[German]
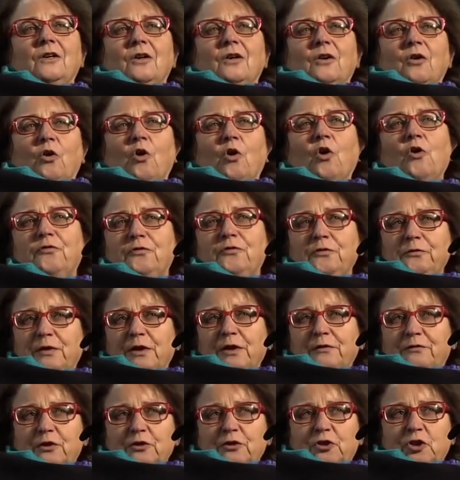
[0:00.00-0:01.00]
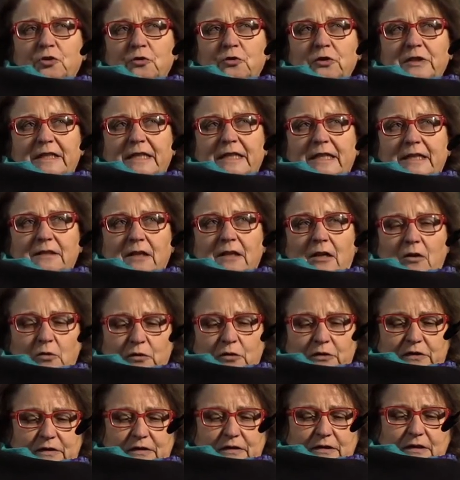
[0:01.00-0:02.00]
Rufen wir von Stuttgart
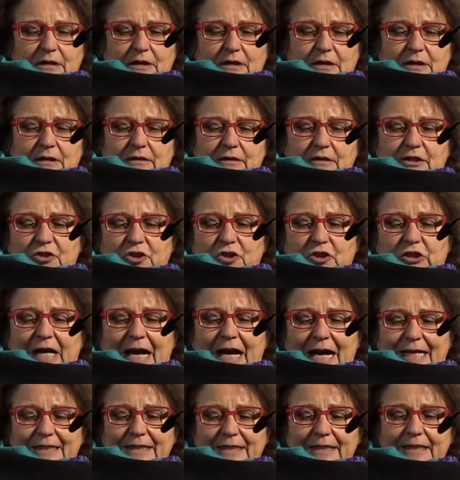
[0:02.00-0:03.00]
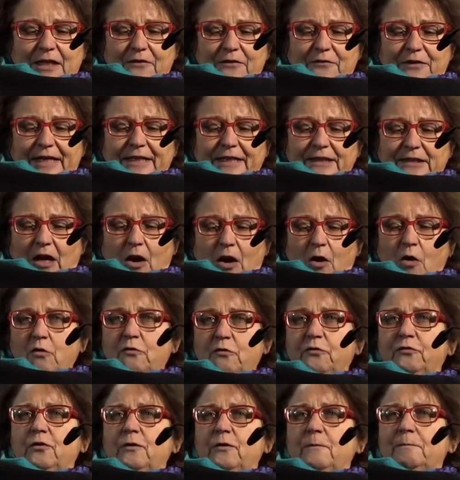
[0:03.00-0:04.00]
aus die Staaten der Welt
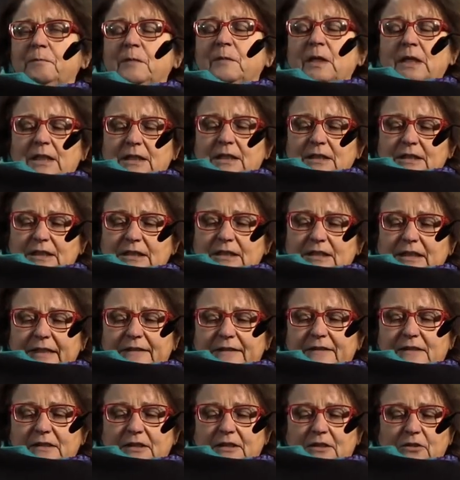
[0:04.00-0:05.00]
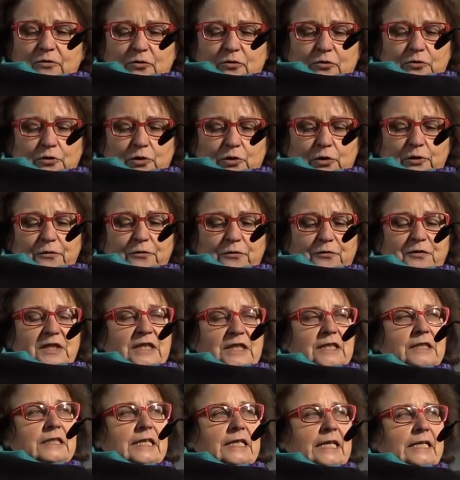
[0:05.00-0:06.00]
auf, die jetzigen und
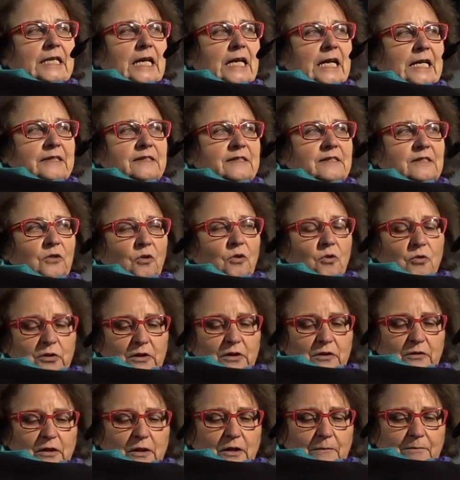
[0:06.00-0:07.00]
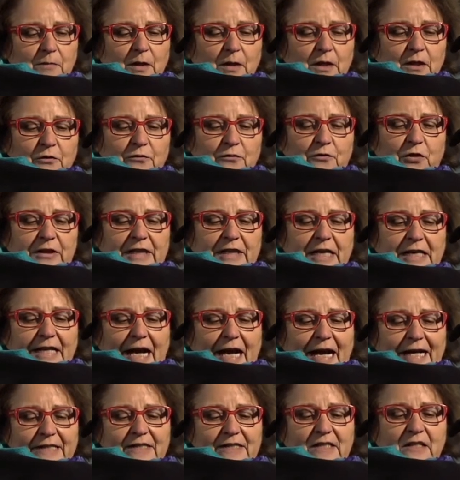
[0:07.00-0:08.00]
künftigen Generationen vor der
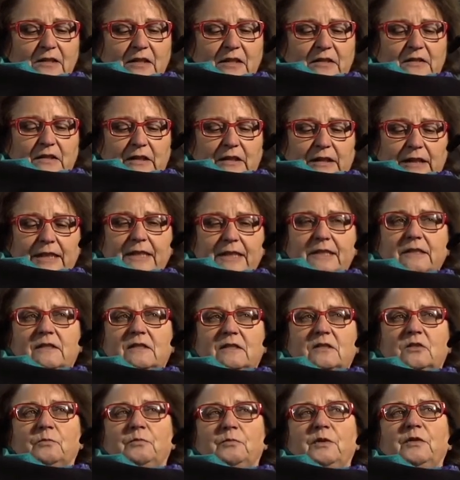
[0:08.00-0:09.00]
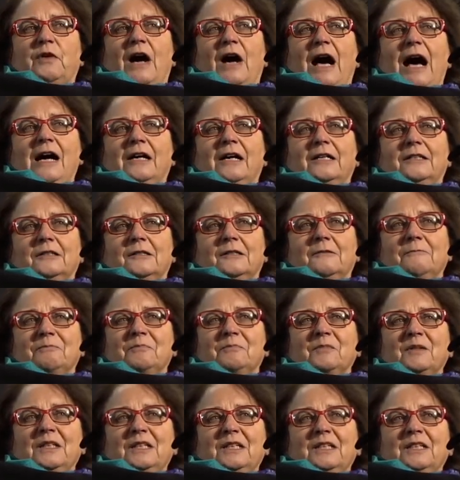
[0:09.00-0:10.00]
Geißel des Krieges zu bewahren,
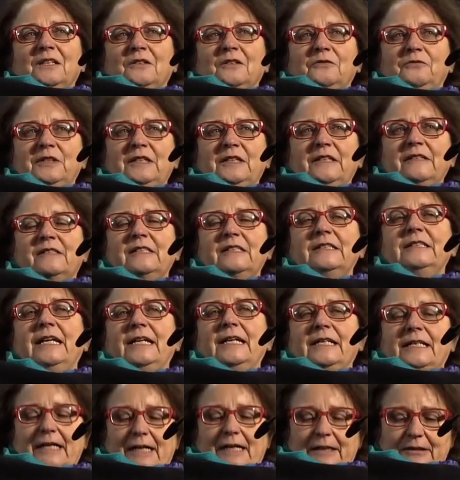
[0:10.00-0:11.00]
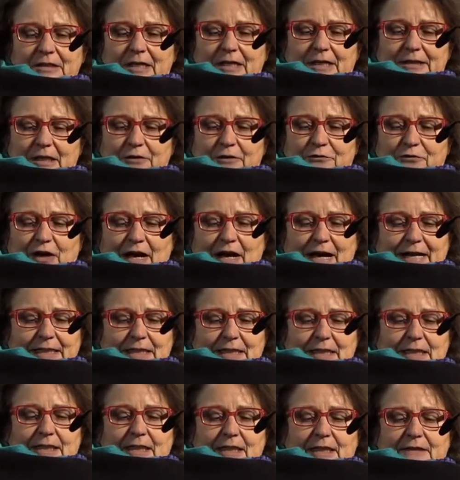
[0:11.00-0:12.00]
wie es in der Charta der
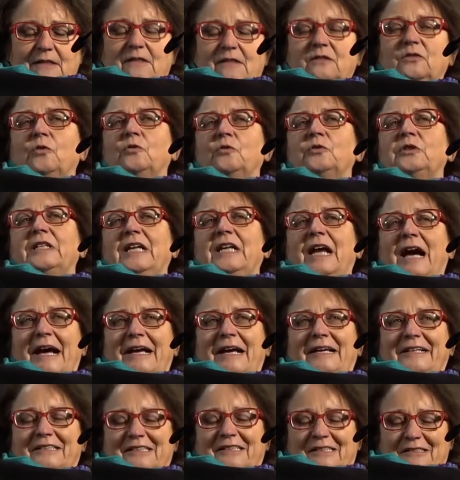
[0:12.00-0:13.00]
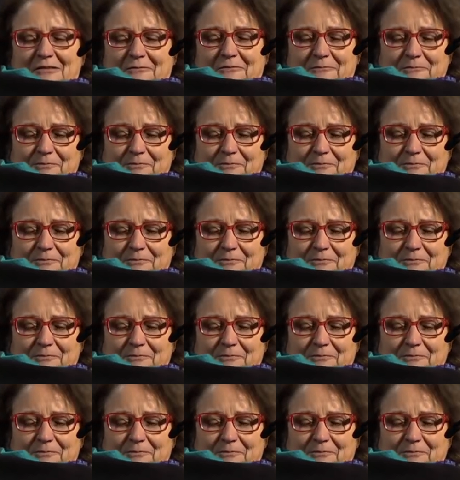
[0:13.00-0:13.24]
Vereinten Nationen heißt.